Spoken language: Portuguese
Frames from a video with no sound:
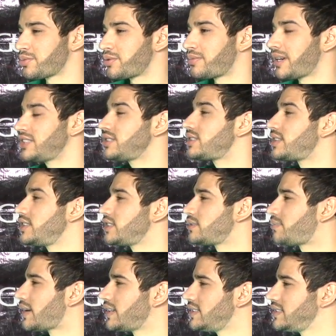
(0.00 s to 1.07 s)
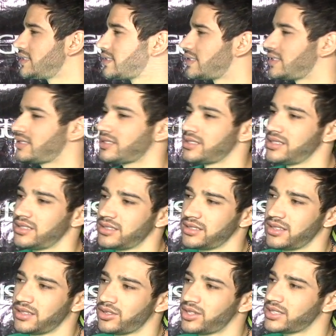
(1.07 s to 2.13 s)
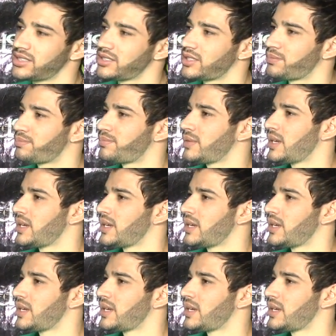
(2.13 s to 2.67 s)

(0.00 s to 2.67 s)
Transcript: por mais de 30 países. Agora a gente já